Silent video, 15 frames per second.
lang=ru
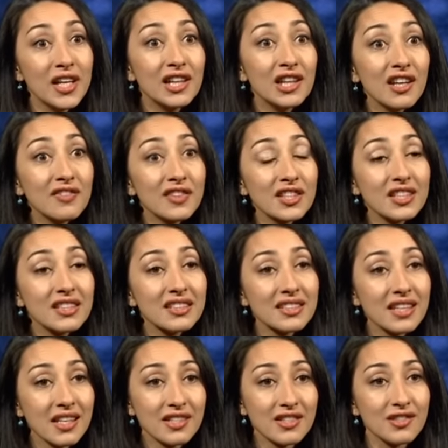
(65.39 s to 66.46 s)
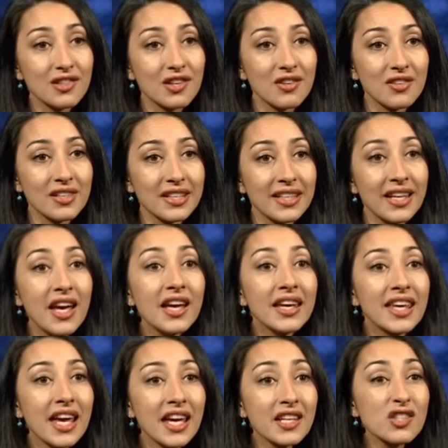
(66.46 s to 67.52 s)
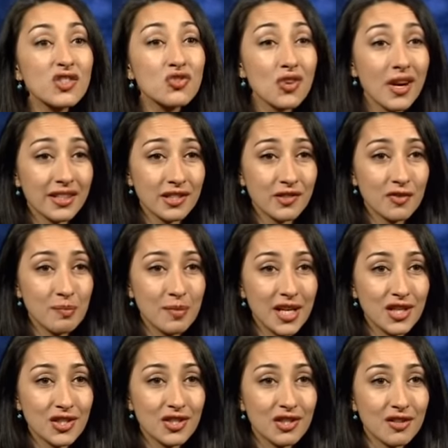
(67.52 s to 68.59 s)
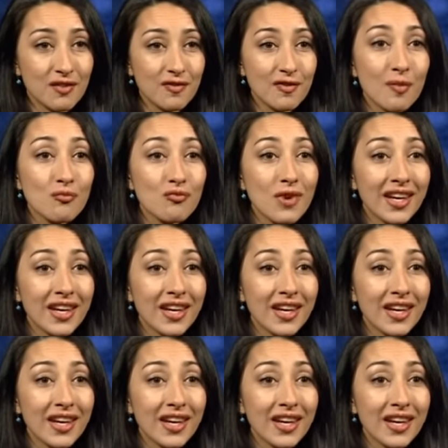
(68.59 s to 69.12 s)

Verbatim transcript: Американцы помешаны на сказках и историях со счастливым концом.